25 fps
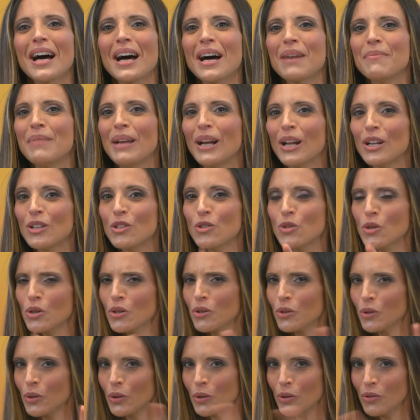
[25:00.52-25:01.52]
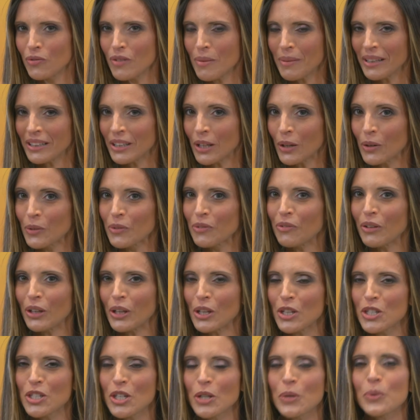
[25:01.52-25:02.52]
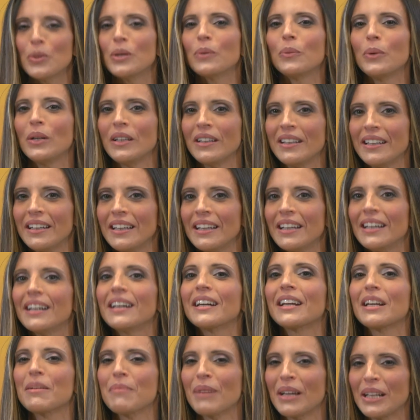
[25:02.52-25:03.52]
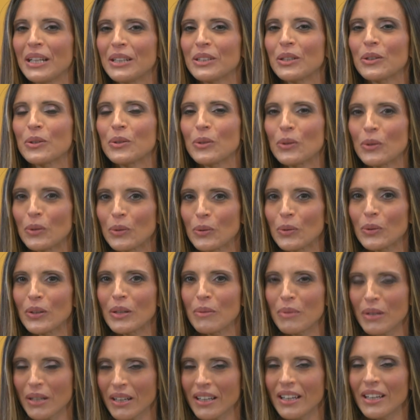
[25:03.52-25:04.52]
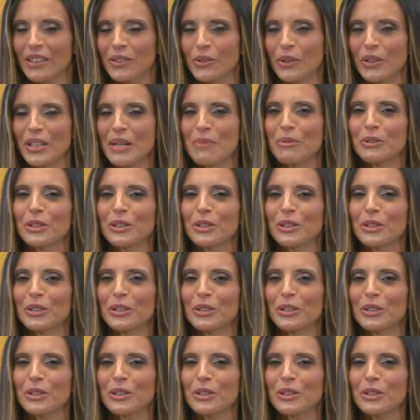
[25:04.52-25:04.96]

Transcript: mela al giorno ovviamente non finisce qui, quindi rimanete con noi perché torniamo tra